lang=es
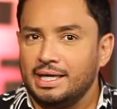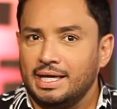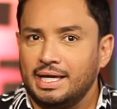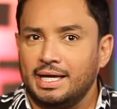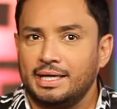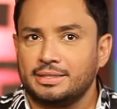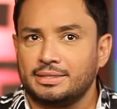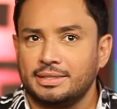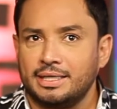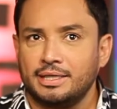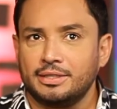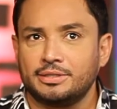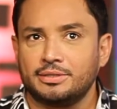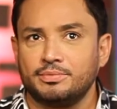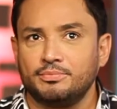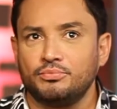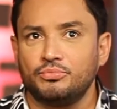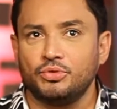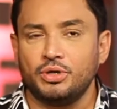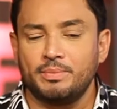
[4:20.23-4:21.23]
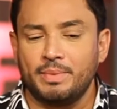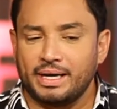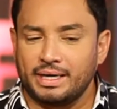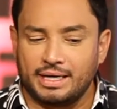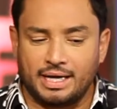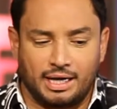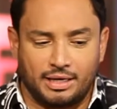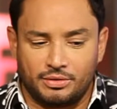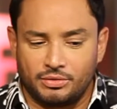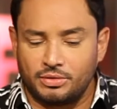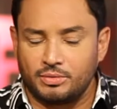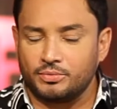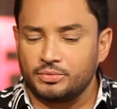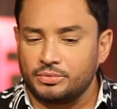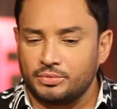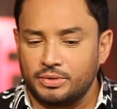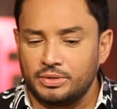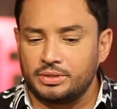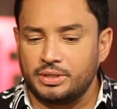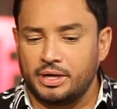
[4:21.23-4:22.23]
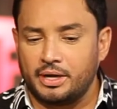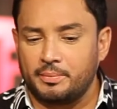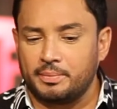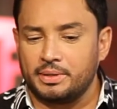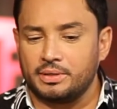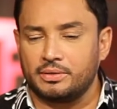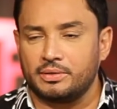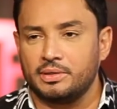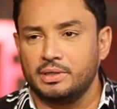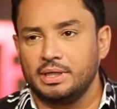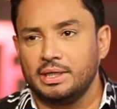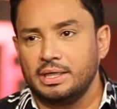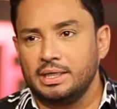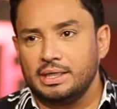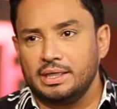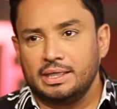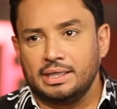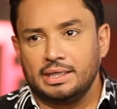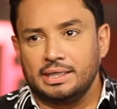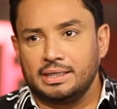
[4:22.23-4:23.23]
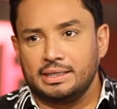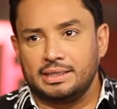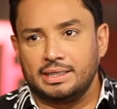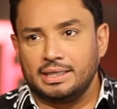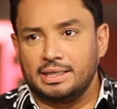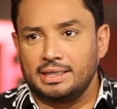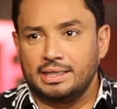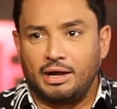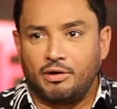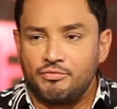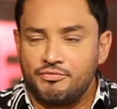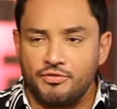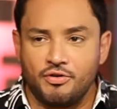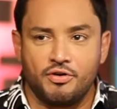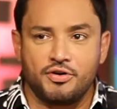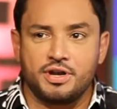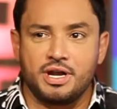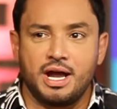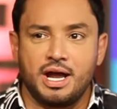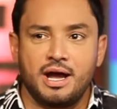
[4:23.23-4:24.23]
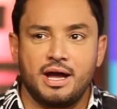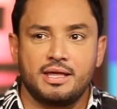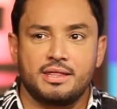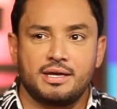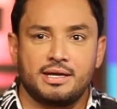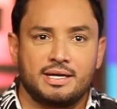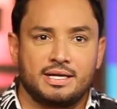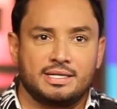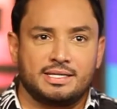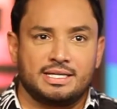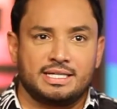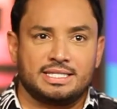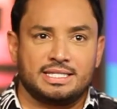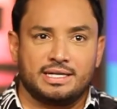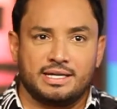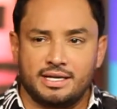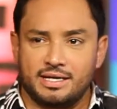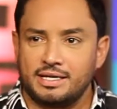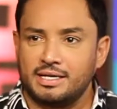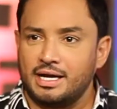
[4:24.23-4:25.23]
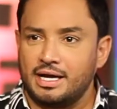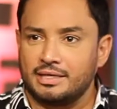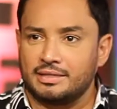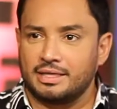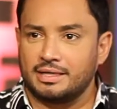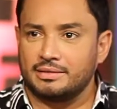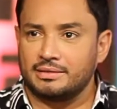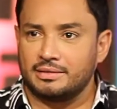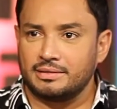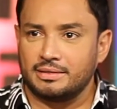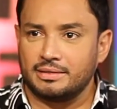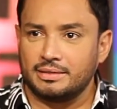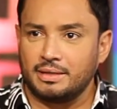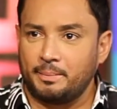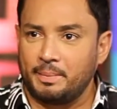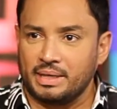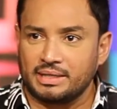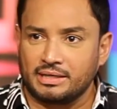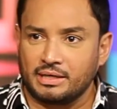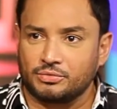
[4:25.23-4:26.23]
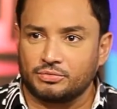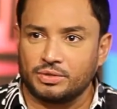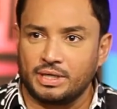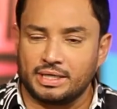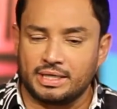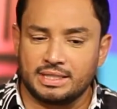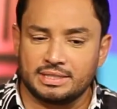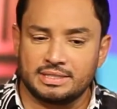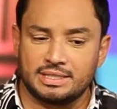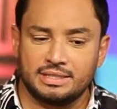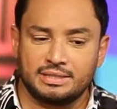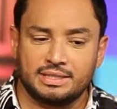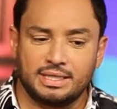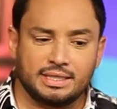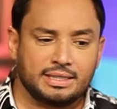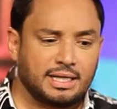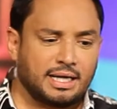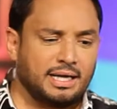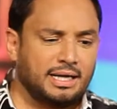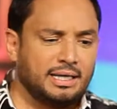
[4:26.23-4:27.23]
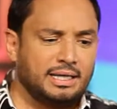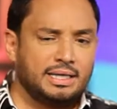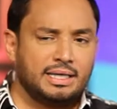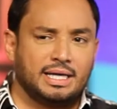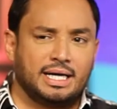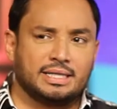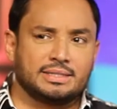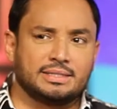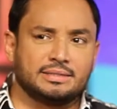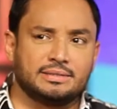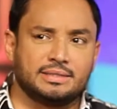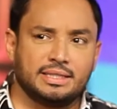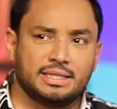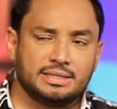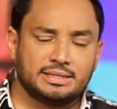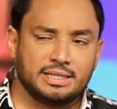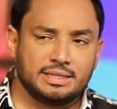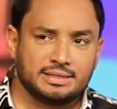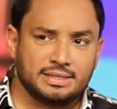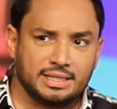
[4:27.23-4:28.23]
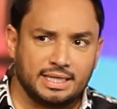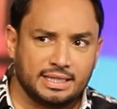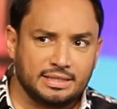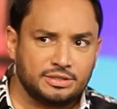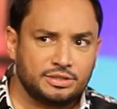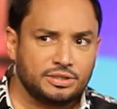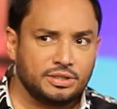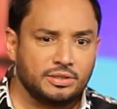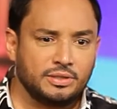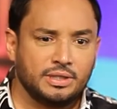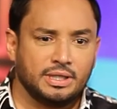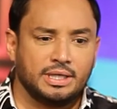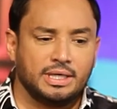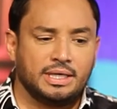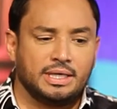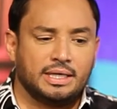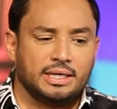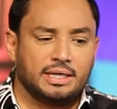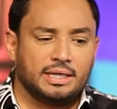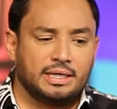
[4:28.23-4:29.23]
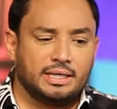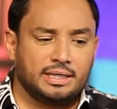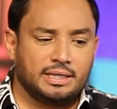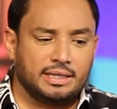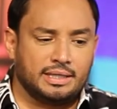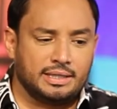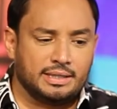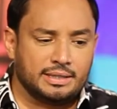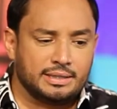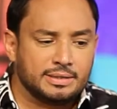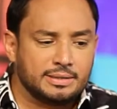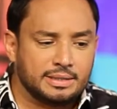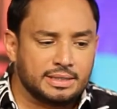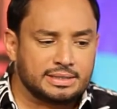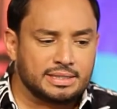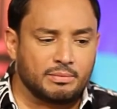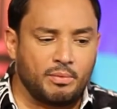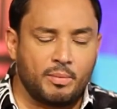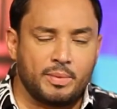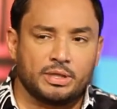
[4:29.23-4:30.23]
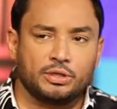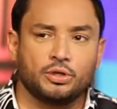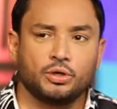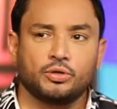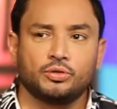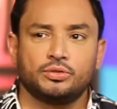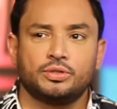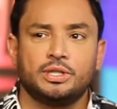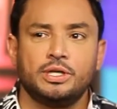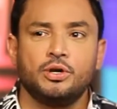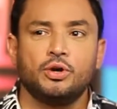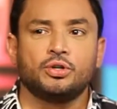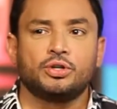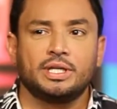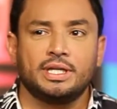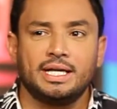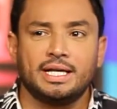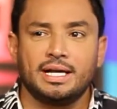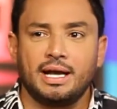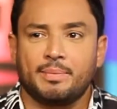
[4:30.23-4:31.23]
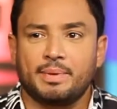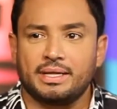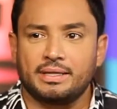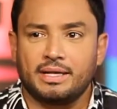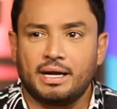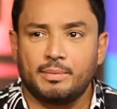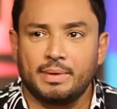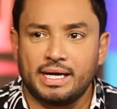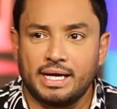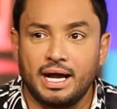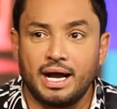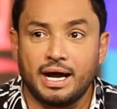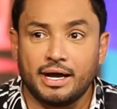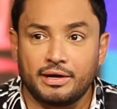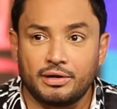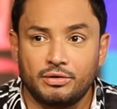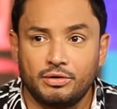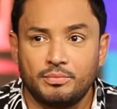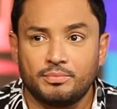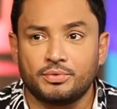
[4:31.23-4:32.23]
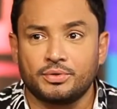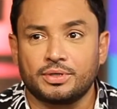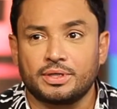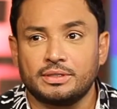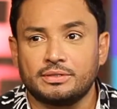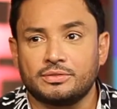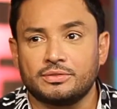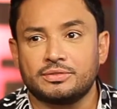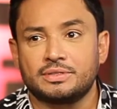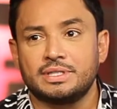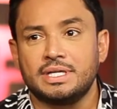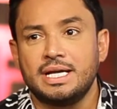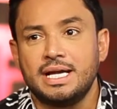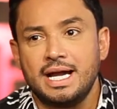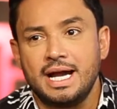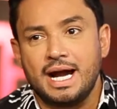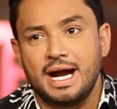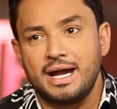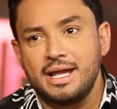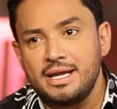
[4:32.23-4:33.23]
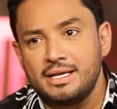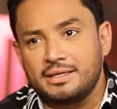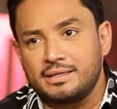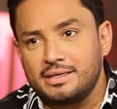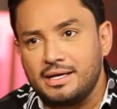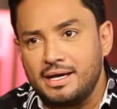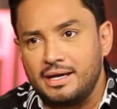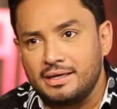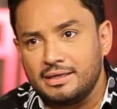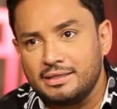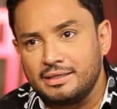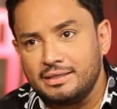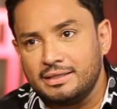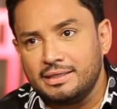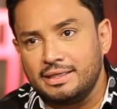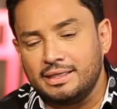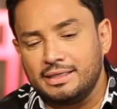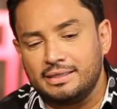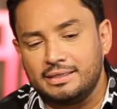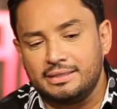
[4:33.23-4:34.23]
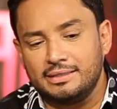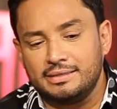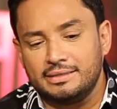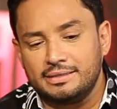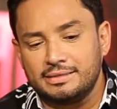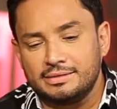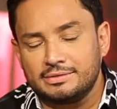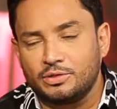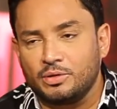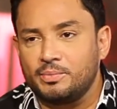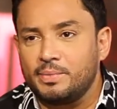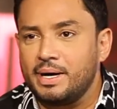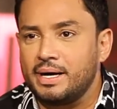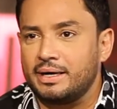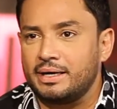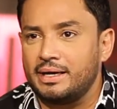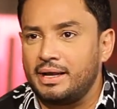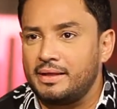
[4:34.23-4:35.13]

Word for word: es, muy marcado, como tú te repito de la euforia, de, esa energía tan espectacular que sientes, a, sentir ese silencio, eh, ese momento contigo, tienes que aprender a manejarlo porque entonces ahí está el tomar la